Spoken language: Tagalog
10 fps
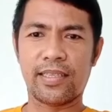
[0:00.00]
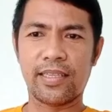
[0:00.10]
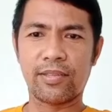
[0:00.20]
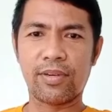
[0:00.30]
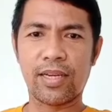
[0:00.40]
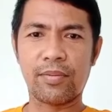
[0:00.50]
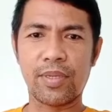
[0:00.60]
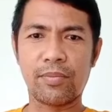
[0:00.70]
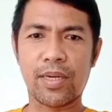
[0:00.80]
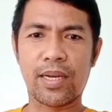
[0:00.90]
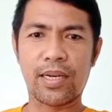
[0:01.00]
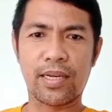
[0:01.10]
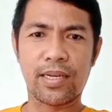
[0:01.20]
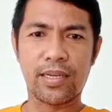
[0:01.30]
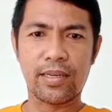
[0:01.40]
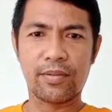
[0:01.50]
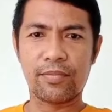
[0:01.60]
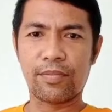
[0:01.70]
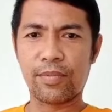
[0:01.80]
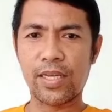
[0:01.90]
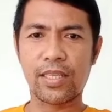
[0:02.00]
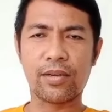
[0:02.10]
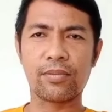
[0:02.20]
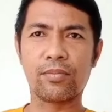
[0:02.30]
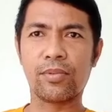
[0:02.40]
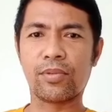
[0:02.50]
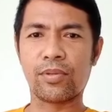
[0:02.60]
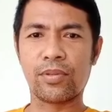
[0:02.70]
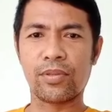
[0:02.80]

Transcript: Dito lang kami mga brotherhood mo.